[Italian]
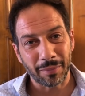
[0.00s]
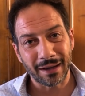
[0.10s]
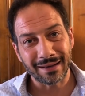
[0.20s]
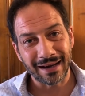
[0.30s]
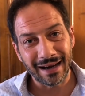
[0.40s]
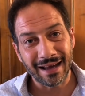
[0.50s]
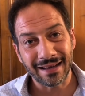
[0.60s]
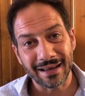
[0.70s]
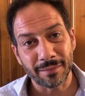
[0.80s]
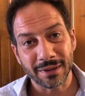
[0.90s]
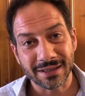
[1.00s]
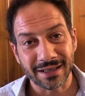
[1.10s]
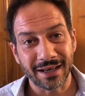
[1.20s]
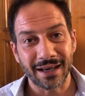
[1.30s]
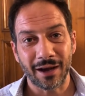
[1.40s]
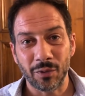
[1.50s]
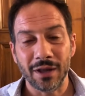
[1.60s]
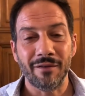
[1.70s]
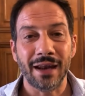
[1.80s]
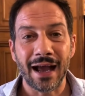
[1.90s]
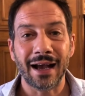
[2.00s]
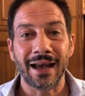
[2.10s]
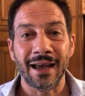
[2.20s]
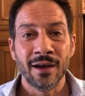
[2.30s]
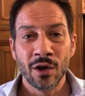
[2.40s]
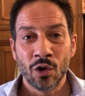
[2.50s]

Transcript: prendere l'aria della masseria, quindi avere anche